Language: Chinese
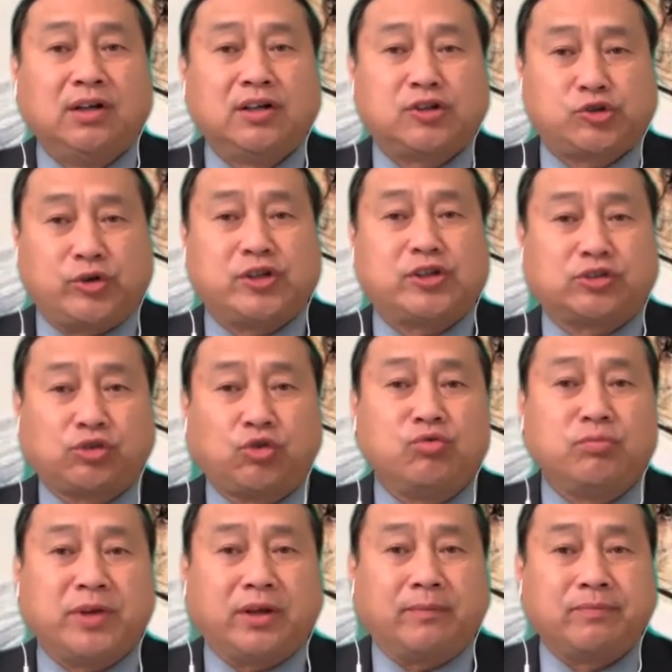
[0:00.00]
谁是聪
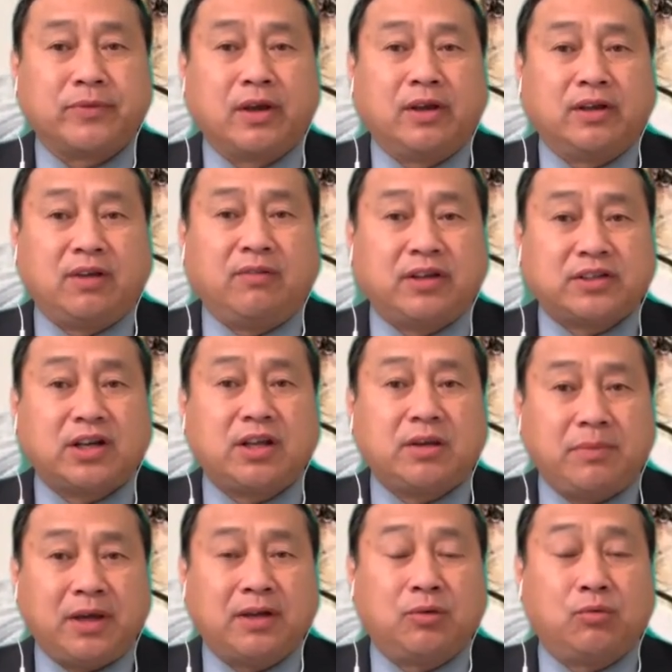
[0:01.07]
明？因为这里
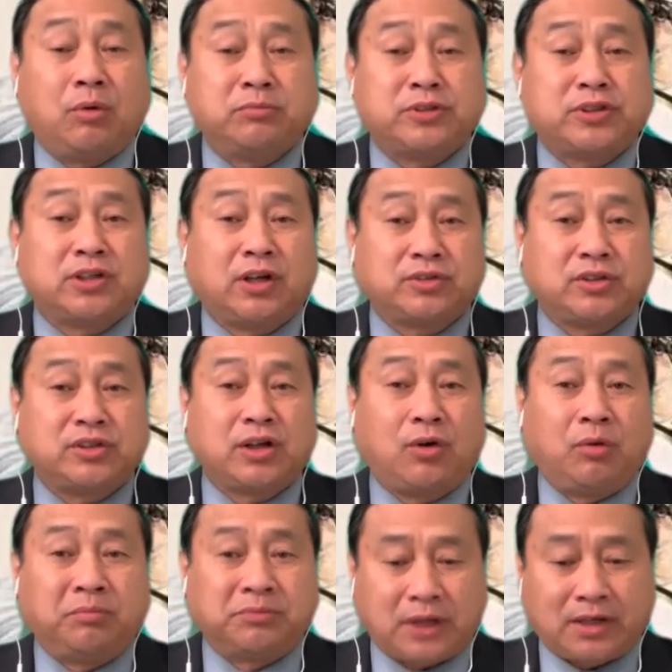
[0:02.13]
面呢，我们知道，就像
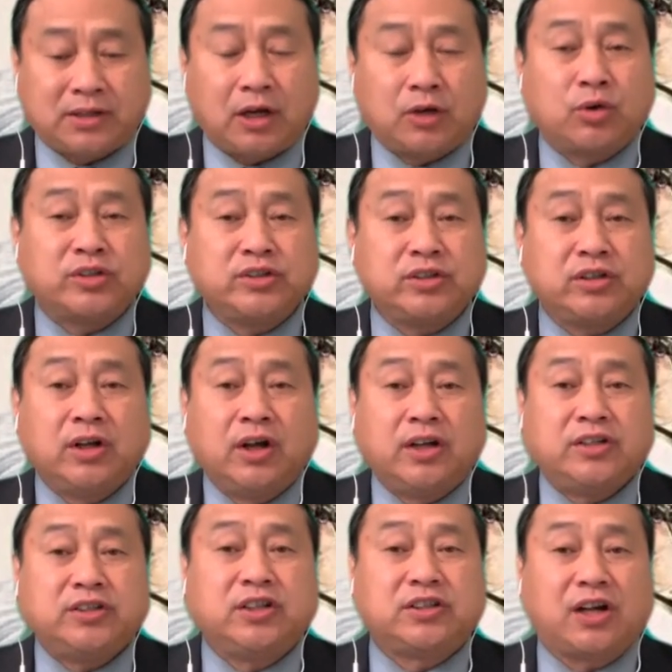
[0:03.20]
我们大家说，
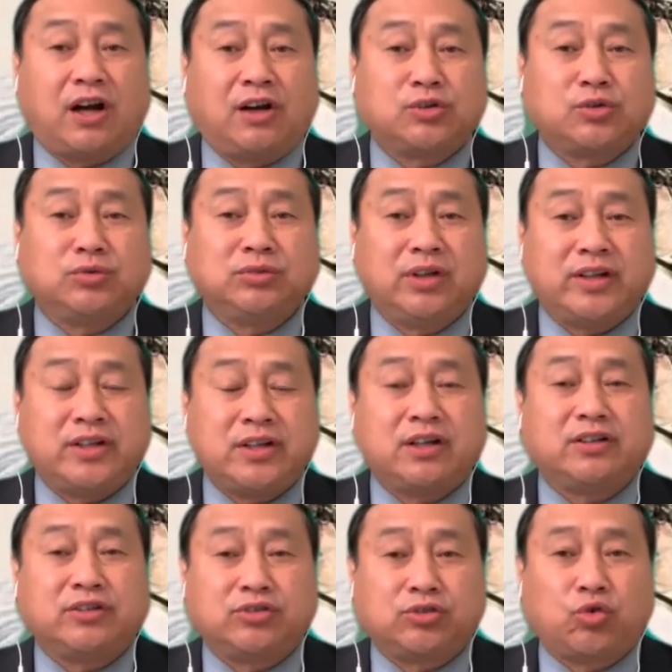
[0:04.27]
日常中的一个
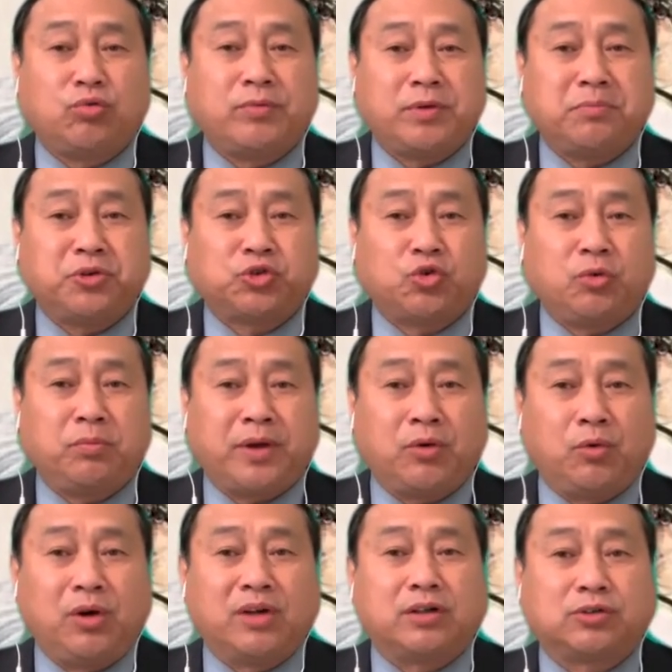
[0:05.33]
人聪明不聪明，
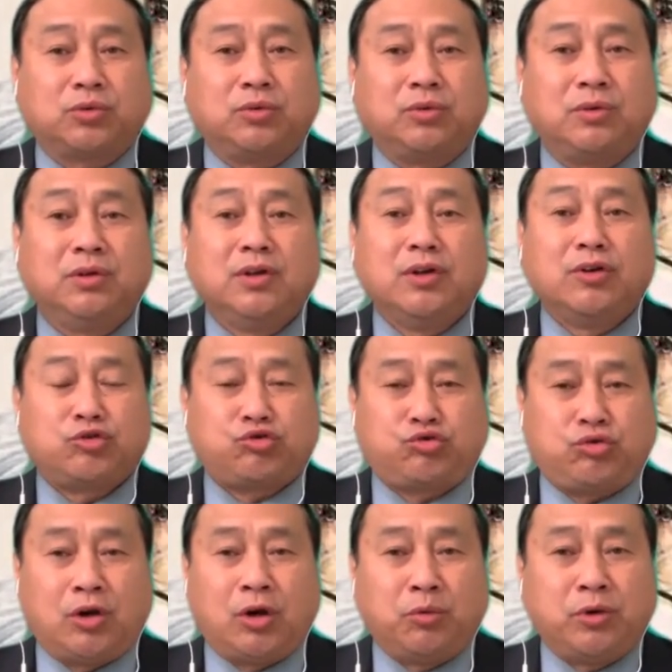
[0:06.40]
或者从
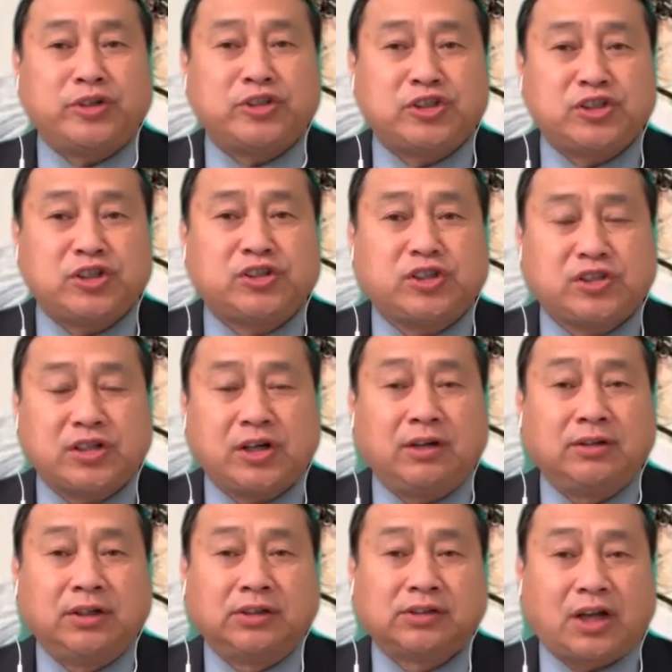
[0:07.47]
学问知识上
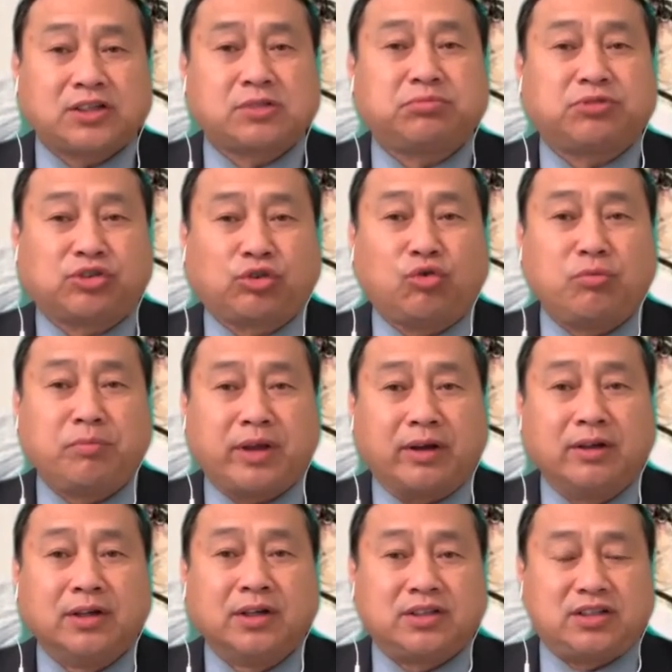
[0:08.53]
他是不是聪明，
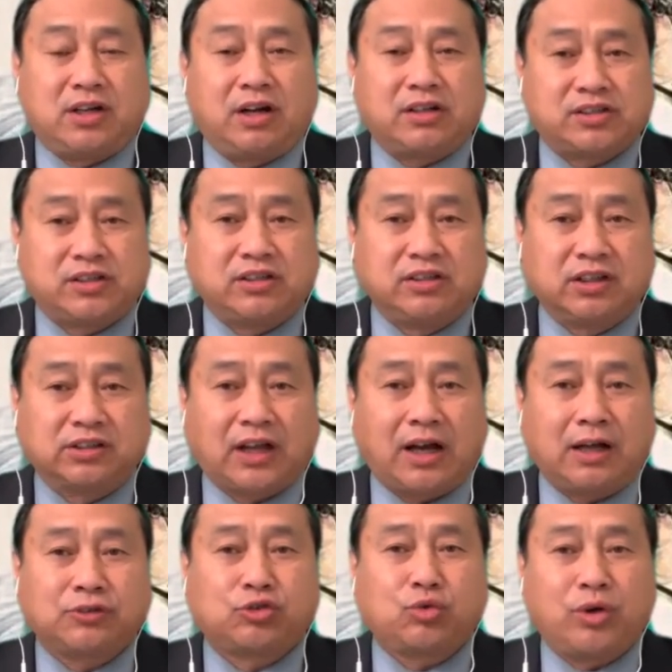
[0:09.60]
实际上是和
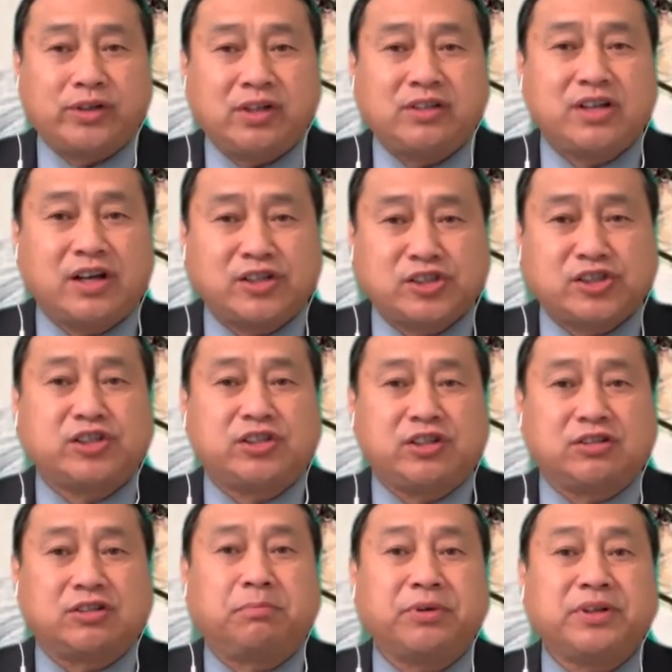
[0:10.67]
他做一件事情
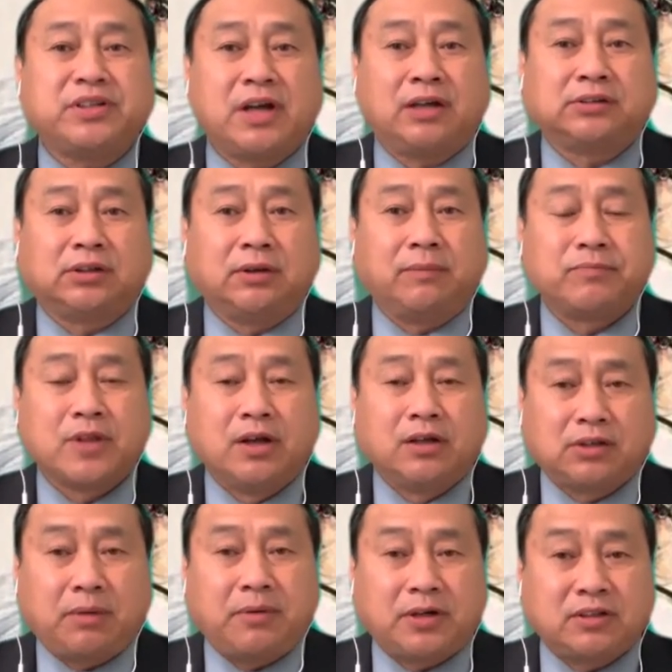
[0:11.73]
不一样的。
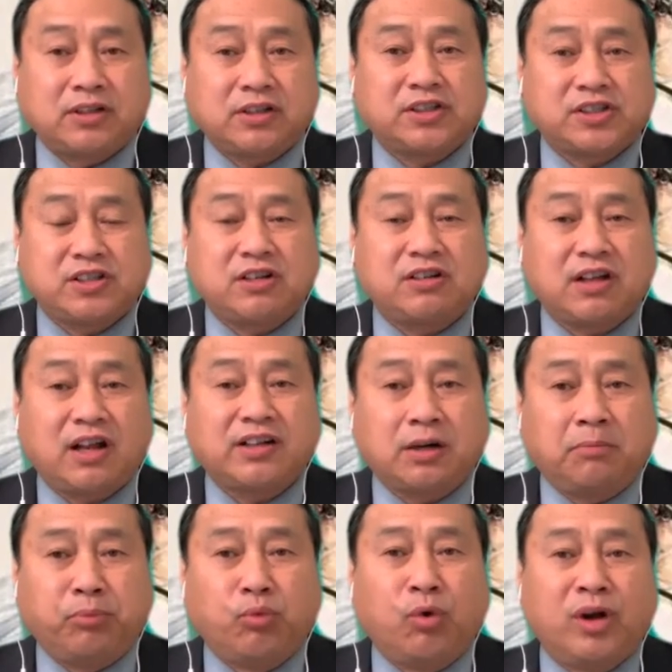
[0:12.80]
特别是这个事情在一个
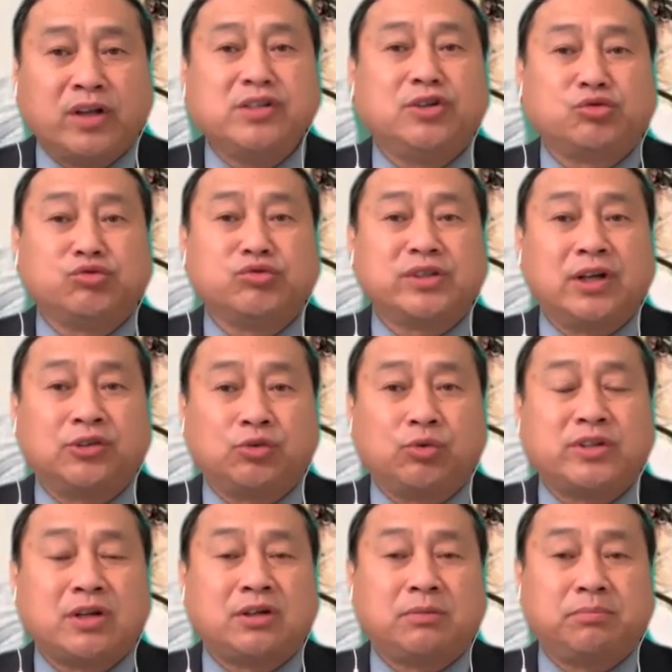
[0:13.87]
博弈中间做一
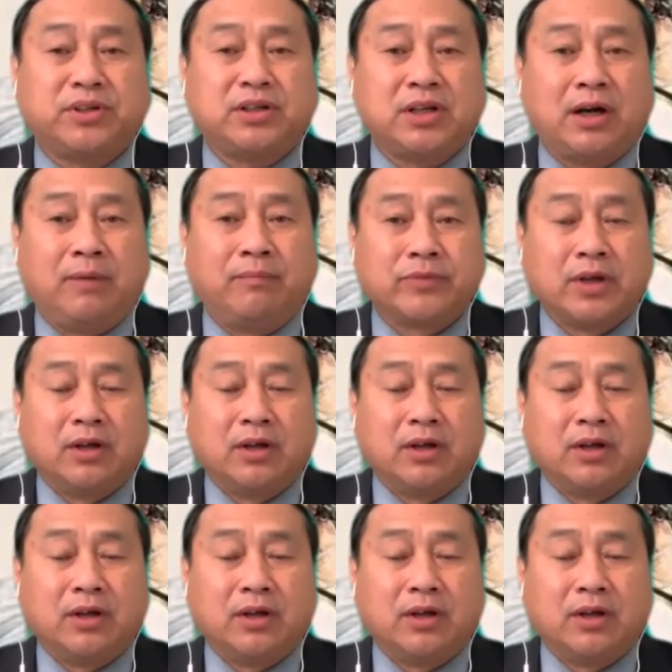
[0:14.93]
件事不一样。